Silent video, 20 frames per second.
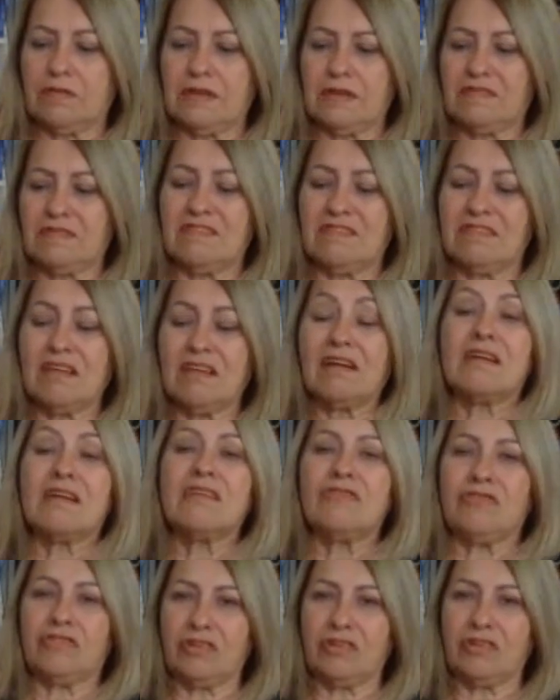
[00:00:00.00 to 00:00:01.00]
vezes
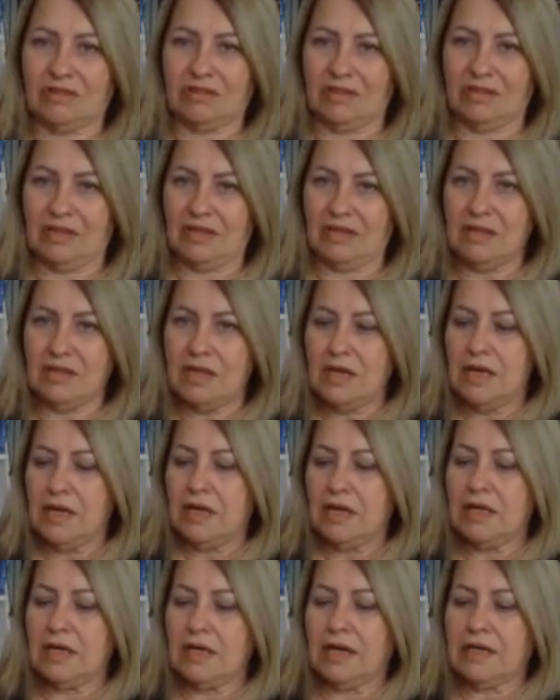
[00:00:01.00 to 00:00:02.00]
desacredita, né?
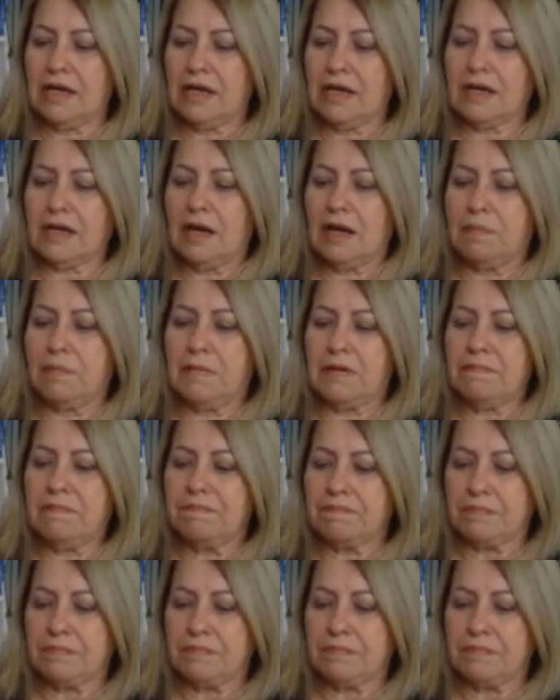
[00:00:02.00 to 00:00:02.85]
E aí acaba